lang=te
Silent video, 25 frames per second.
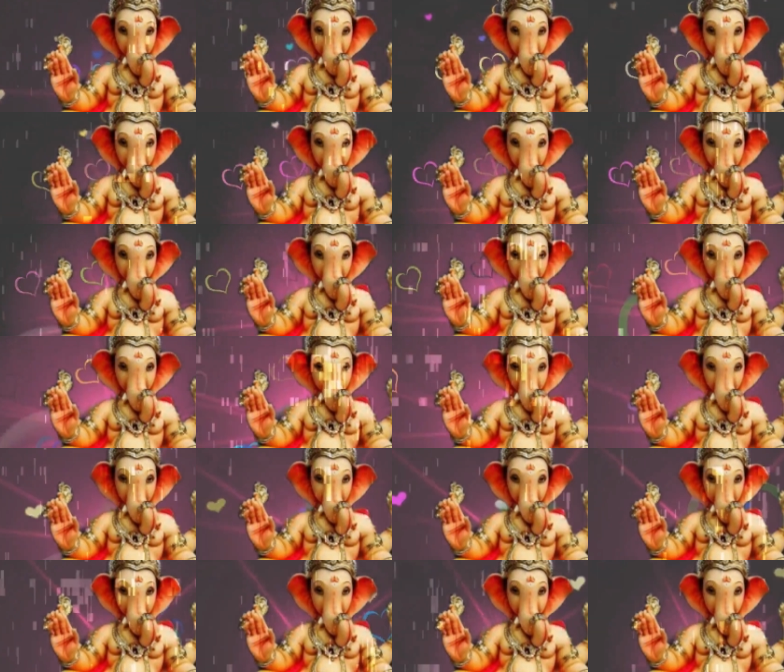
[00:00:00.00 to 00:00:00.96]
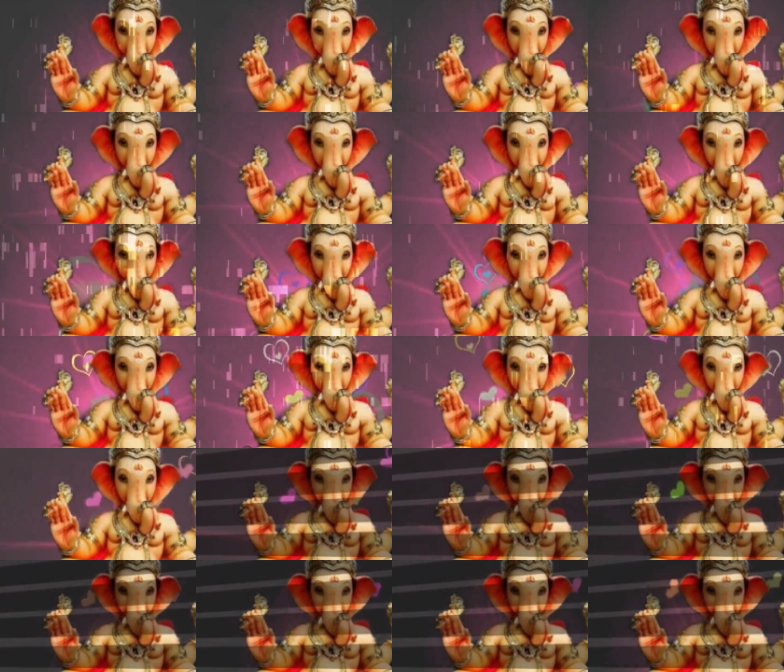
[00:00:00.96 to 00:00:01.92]
మహనీయుడైనటువంటి వ్యక్తి
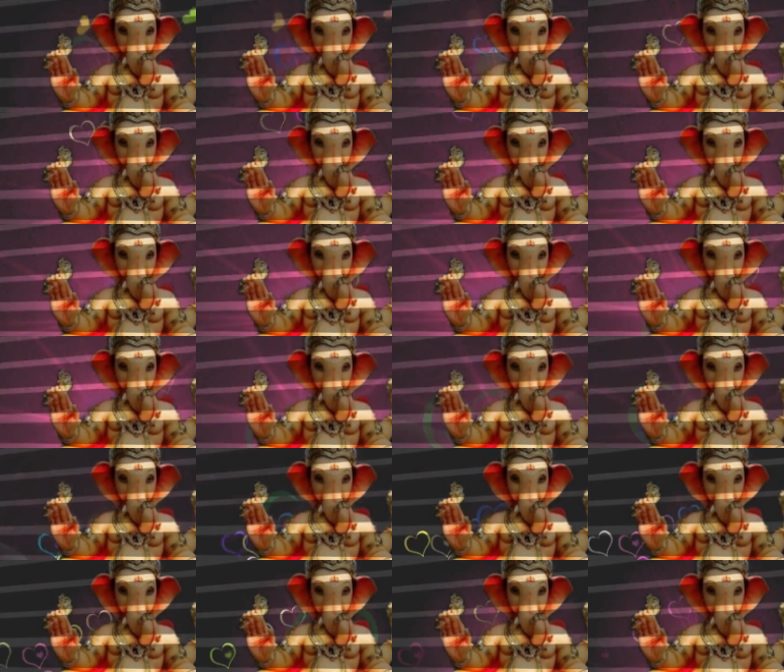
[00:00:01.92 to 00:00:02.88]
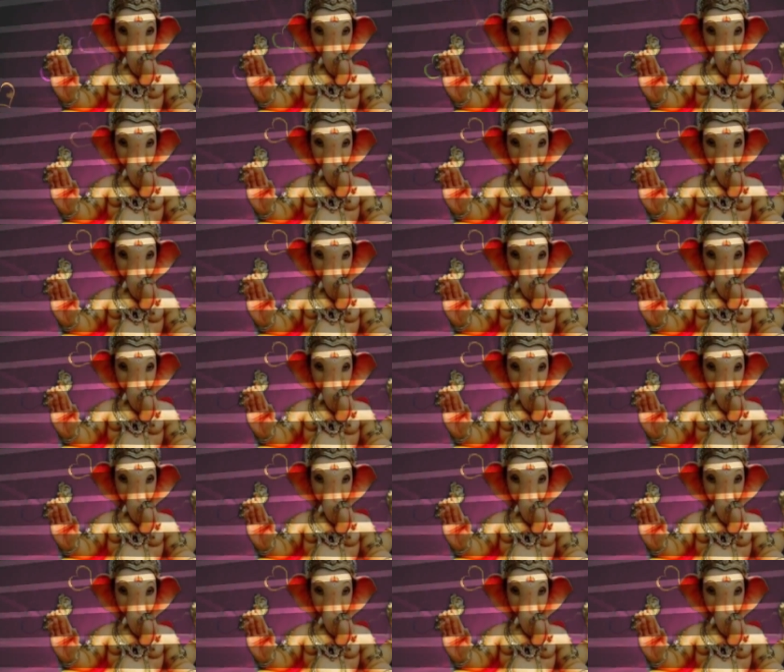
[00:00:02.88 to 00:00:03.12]
పాల్కురికి సోమనాథుడు ఆయన జీవిత